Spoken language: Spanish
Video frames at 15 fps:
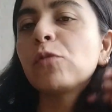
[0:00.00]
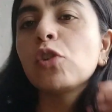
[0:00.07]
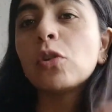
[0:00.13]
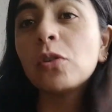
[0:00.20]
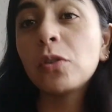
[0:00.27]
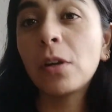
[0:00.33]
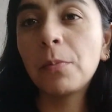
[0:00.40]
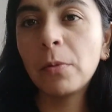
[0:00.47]
yo
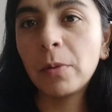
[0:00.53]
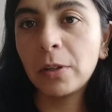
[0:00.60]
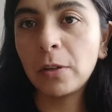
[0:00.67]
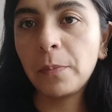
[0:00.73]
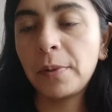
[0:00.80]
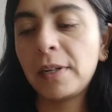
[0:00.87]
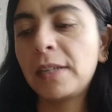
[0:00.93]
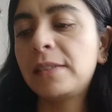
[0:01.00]
no soy el
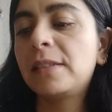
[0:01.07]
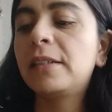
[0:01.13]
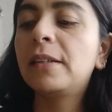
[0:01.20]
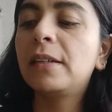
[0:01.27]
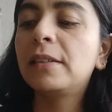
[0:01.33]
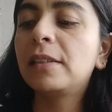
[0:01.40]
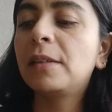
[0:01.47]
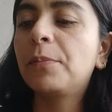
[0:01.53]
público para
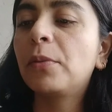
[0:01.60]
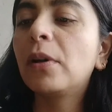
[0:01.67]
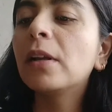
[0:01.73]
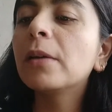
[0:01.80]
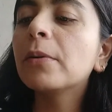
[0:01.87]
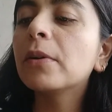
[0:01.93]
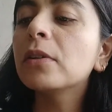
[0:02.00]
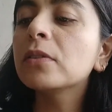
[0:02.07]
ese, ese tipo de
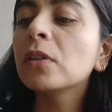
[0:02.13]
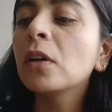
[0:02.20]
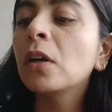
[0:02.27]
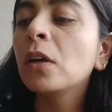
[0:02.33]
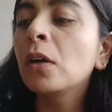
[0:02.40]
libros.